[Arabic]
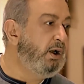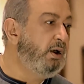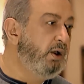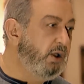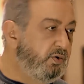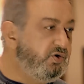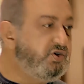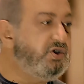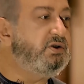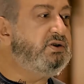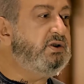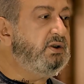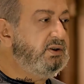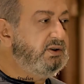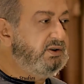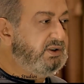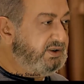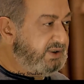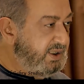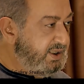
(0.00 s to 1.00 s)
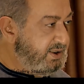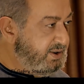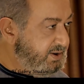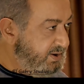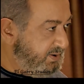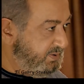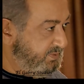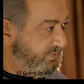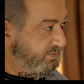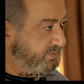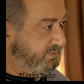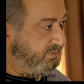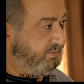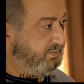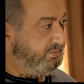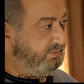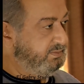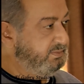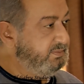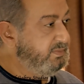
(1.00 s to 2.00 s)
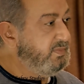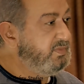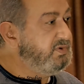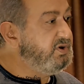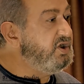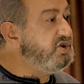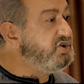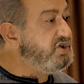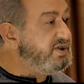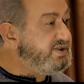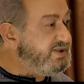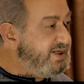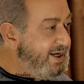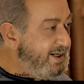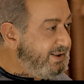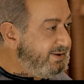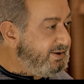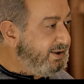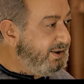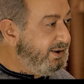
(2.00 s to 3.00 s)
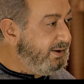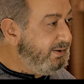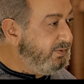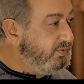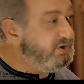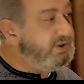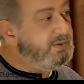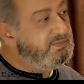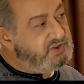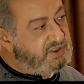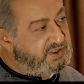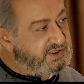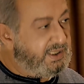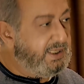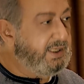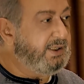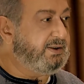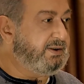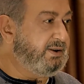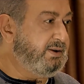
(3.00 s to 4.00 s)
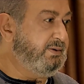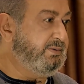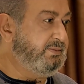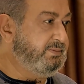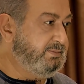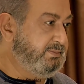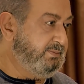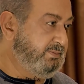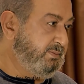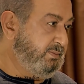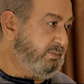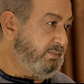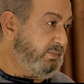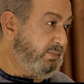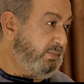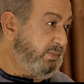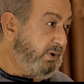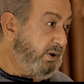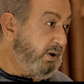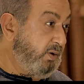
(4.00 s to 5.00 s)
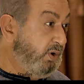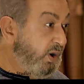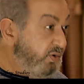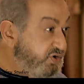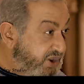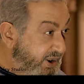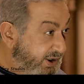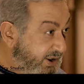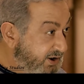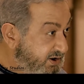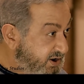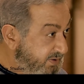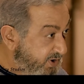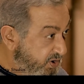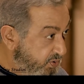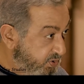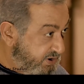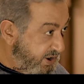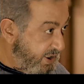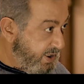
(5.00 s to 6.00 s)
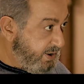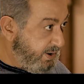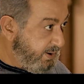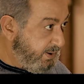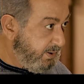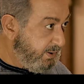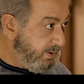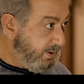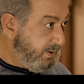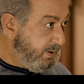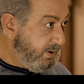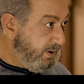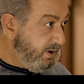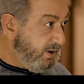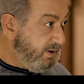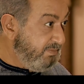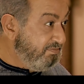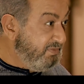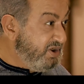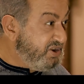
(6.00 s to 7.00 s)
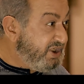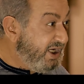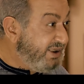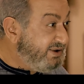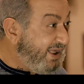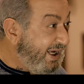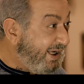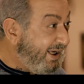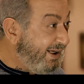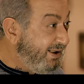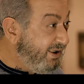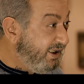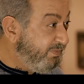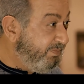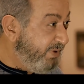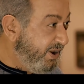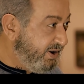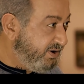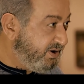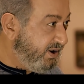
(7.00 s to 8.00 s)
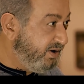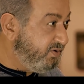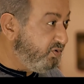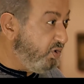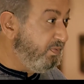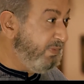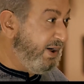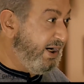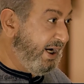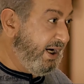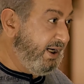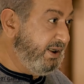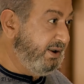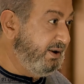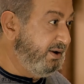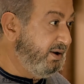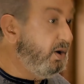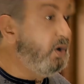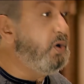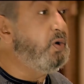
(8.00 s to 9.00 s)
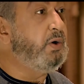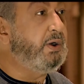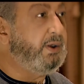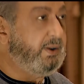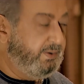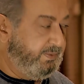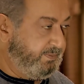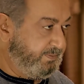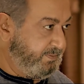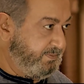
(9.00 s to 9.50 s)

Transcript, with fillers: لو جيتي عندي تاني تيجي ساكتة وتمشي ساكتة ولو شكيتي منه تاني مش هدخلك بيتي طول ما أنا حي غوري